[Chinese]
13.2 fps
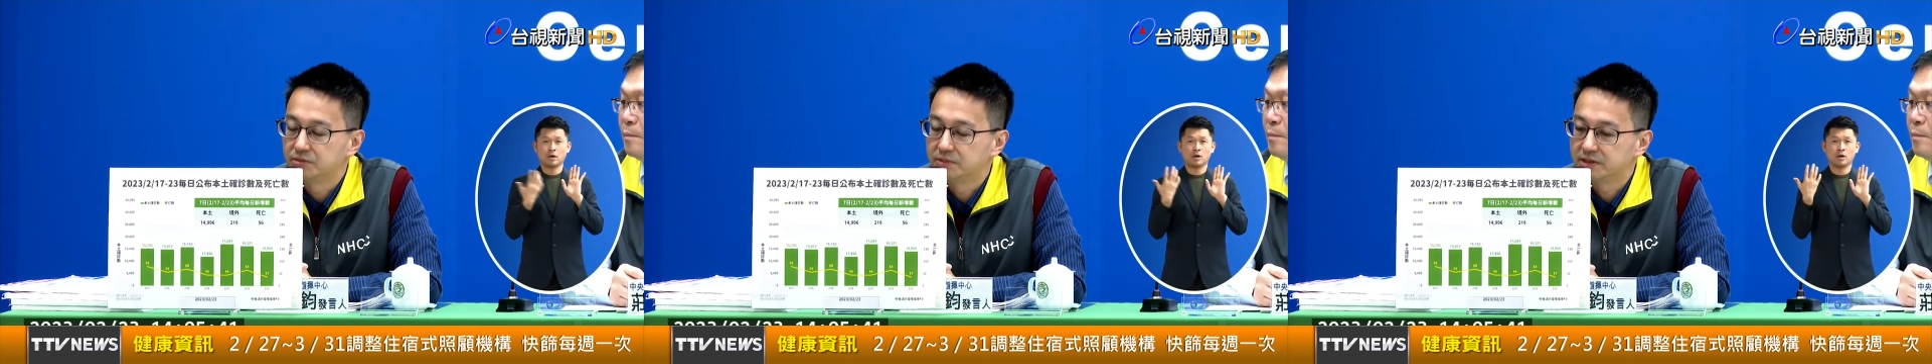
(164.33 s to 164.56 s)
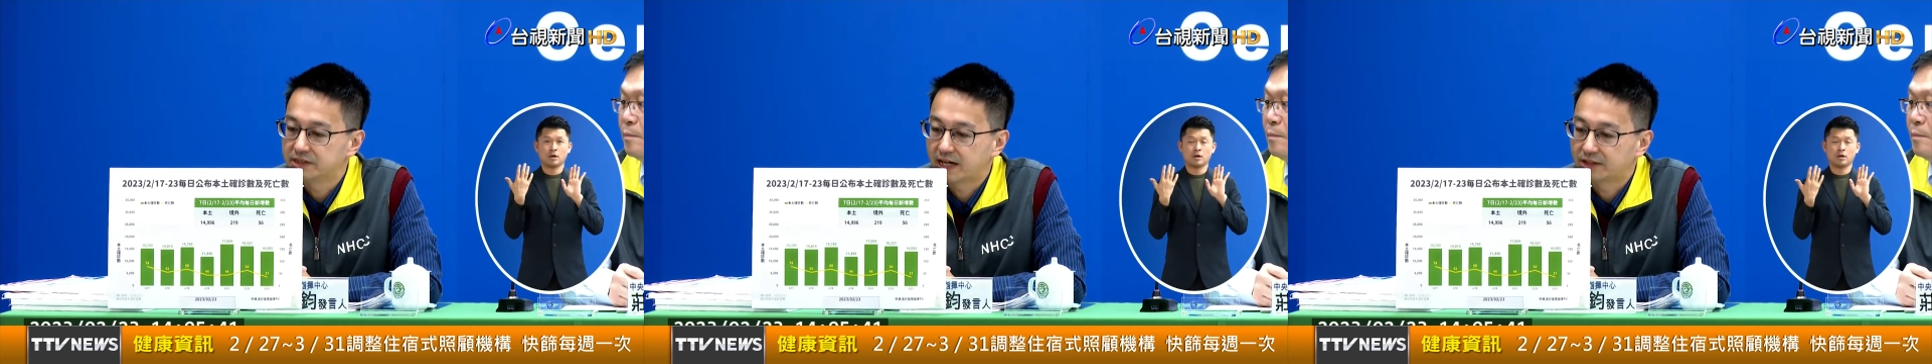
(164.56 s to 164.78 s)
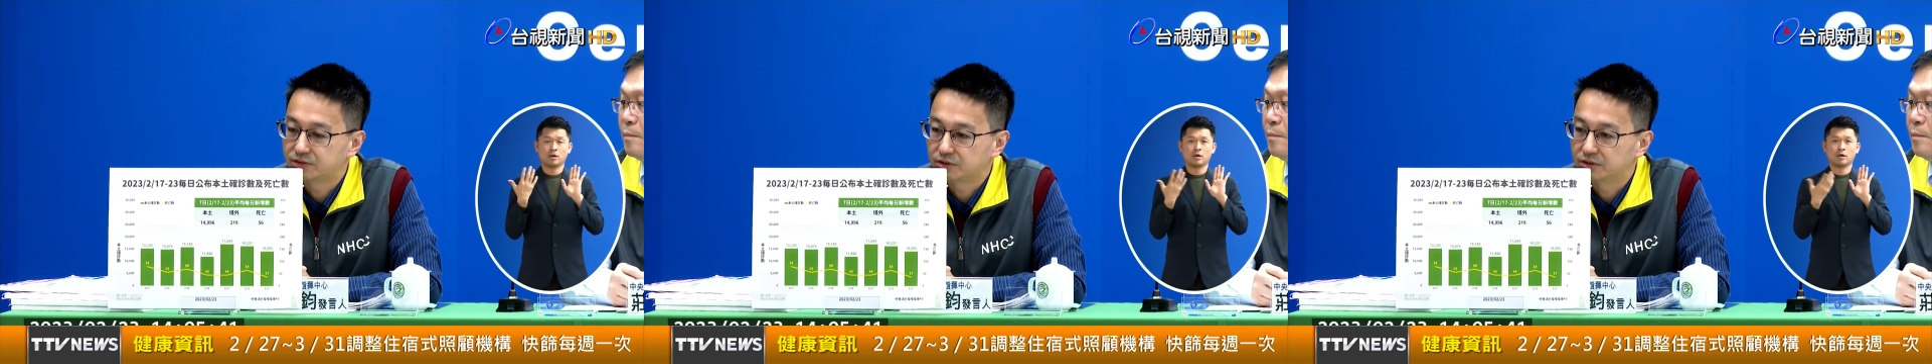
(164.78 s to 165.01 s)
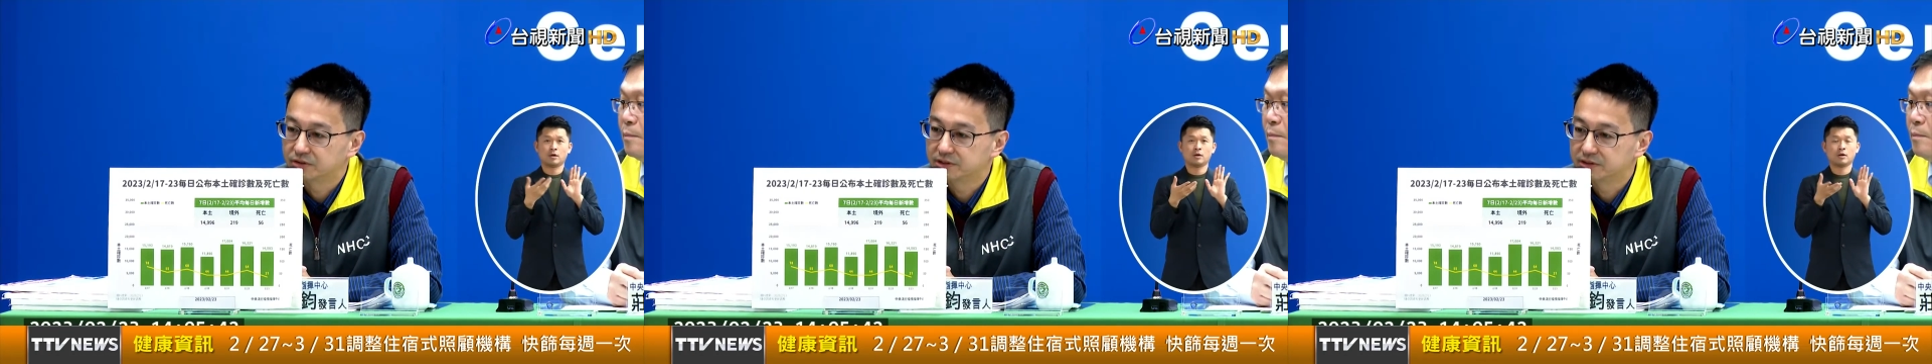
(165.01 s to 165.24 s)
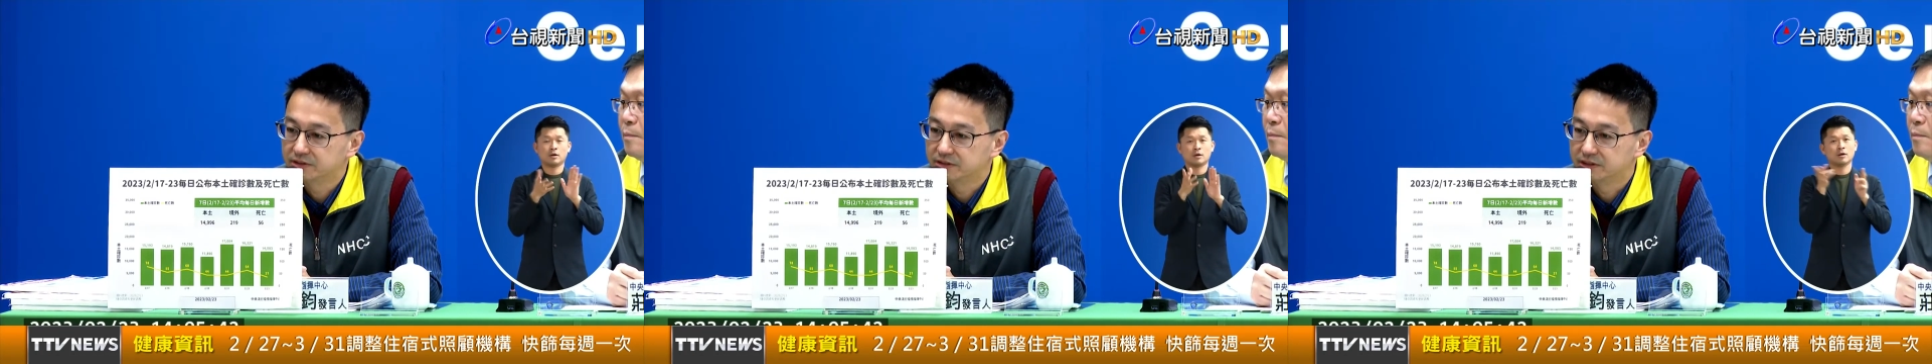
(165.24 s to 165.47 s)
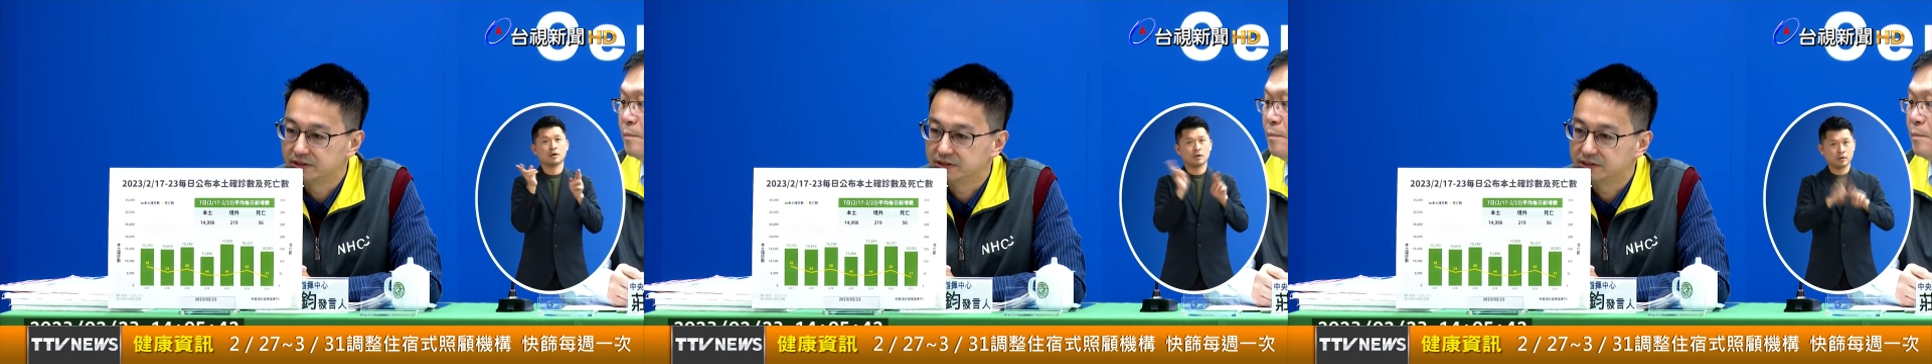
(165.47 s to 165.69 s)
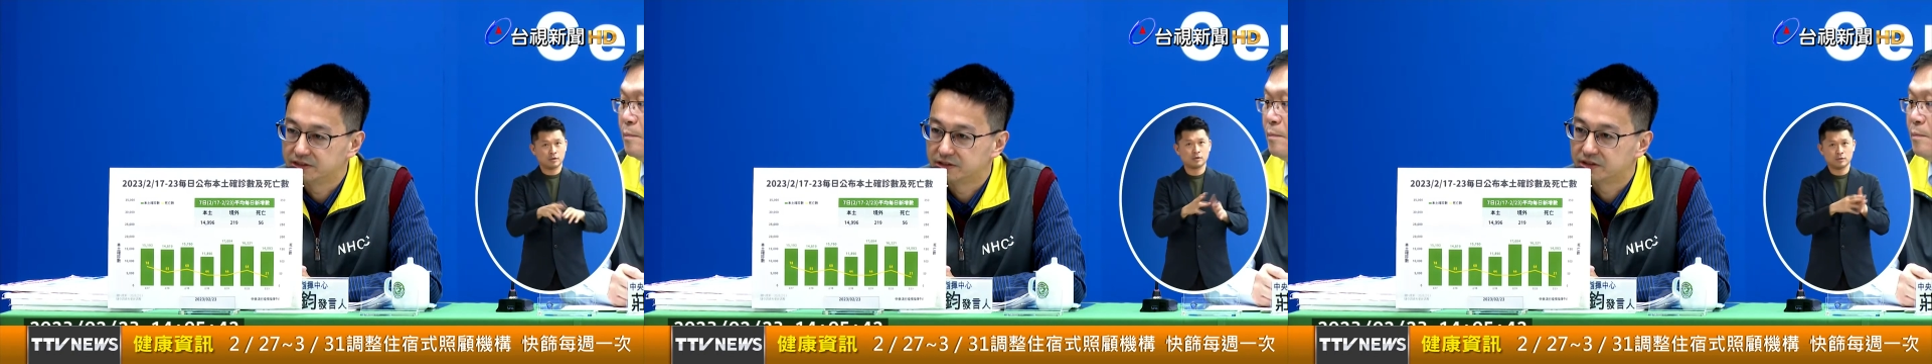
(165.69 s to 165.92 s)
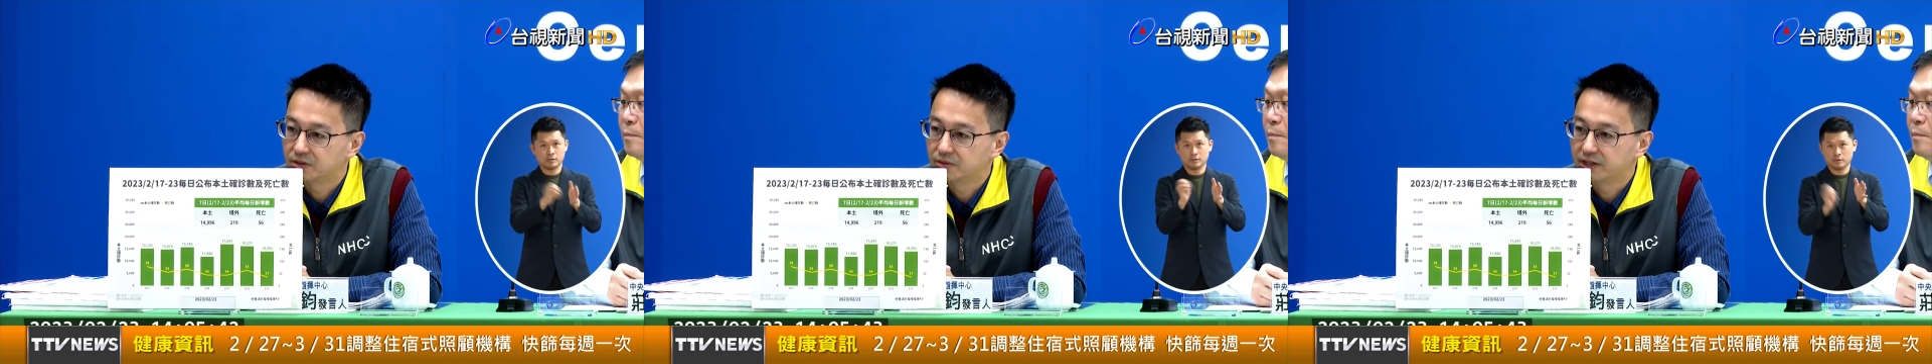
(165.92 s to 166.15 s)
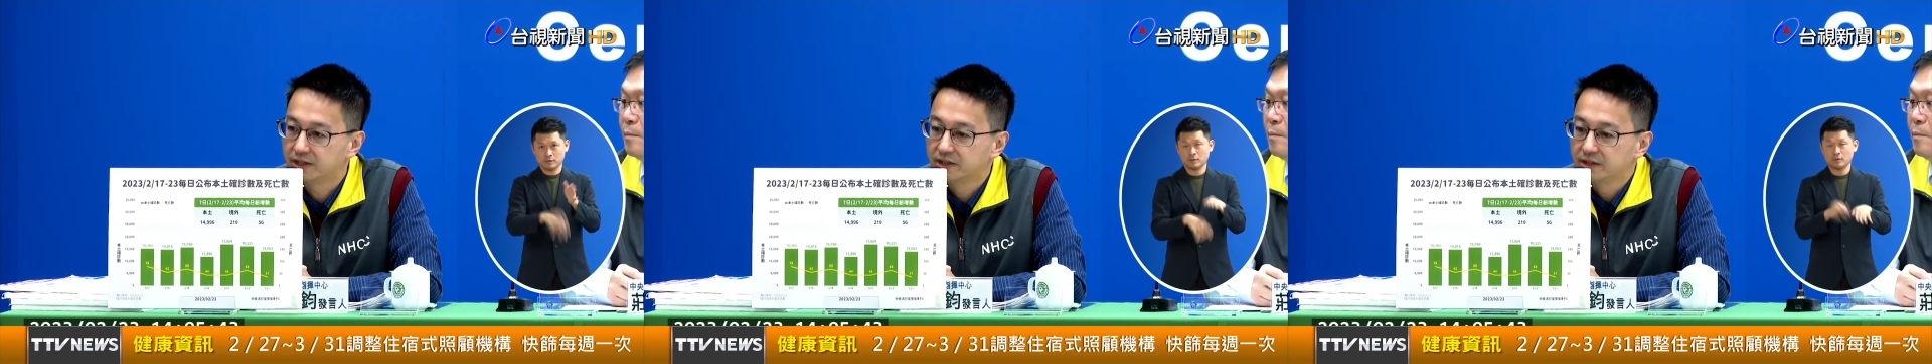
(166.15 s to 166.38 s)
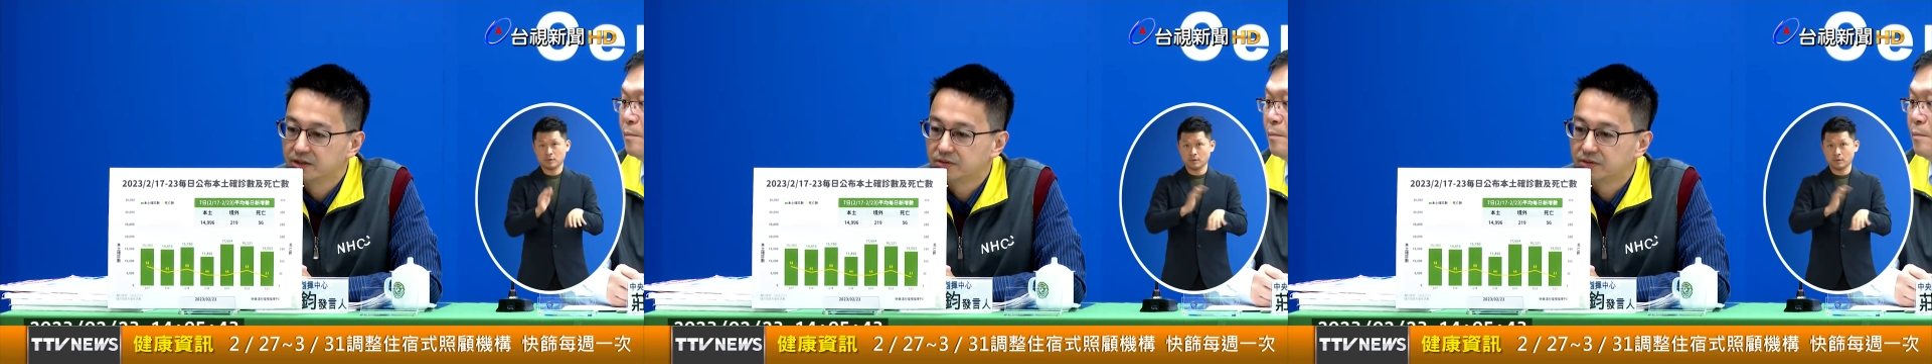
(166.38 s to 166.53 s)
我们下周四的记者会